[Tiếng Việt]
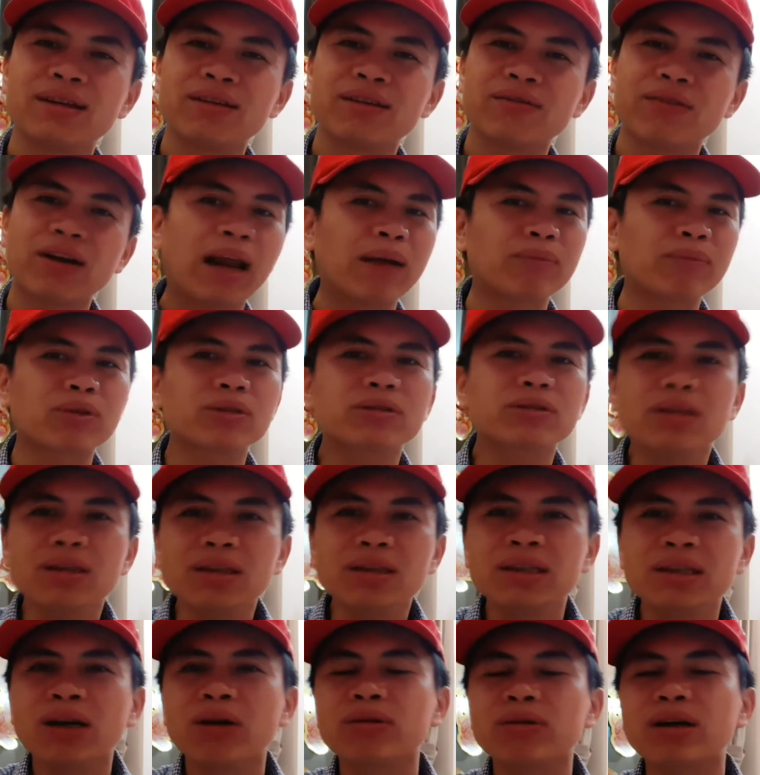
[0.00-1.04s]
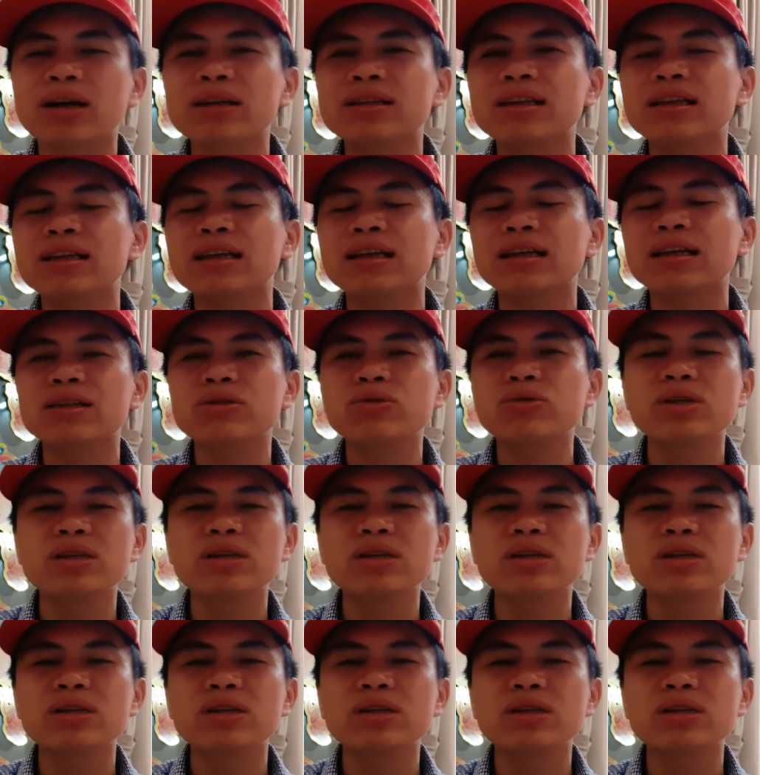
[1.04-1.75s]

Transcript: và làm cho rất nhiều các các chuyên